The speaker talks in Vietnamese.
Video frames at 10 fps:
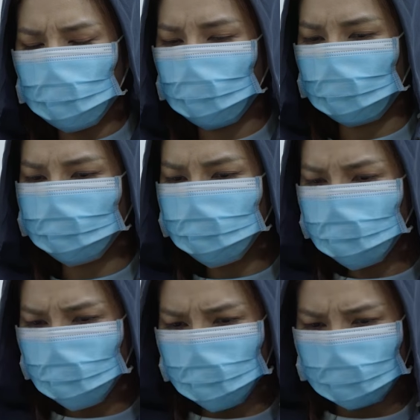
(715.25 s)
mà anh
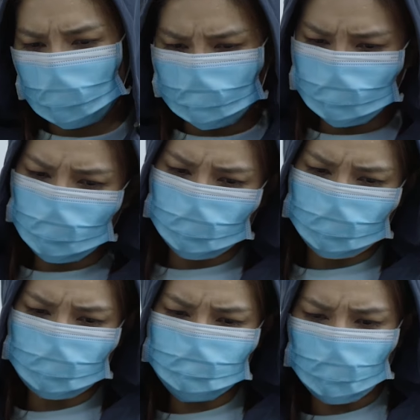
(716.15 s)
cắm
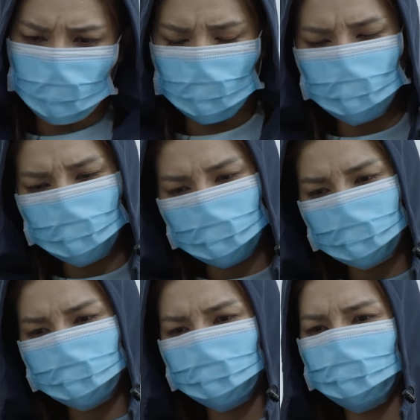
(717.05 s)
hóa bỏ
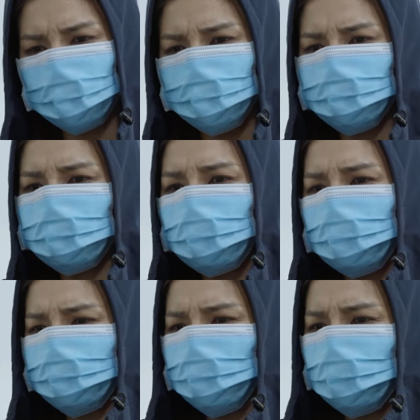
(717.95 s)
hóa nó cũng
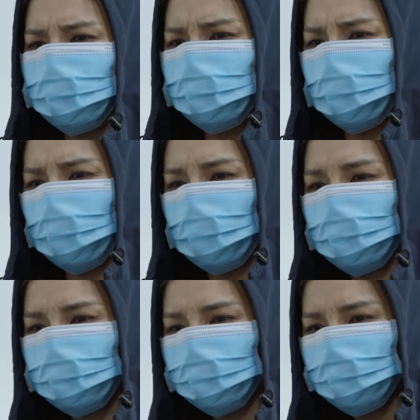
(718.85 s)
nghệ thuật quá